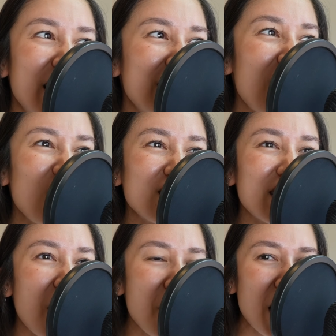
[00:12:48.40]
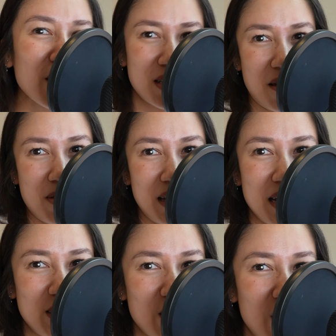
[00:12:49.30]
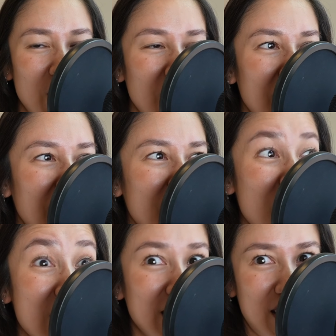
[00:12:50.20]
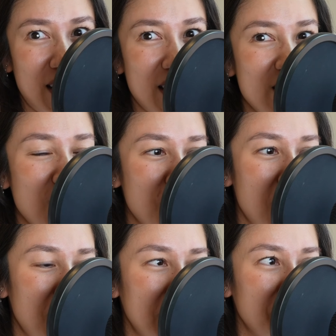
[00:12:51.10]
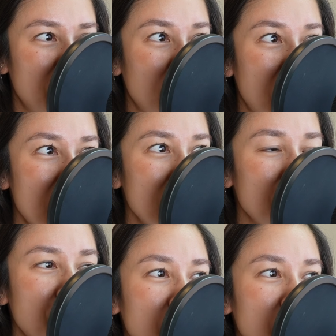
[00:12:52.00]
de los trabajos que habían hecho con este innombrable. ¿Tú crees?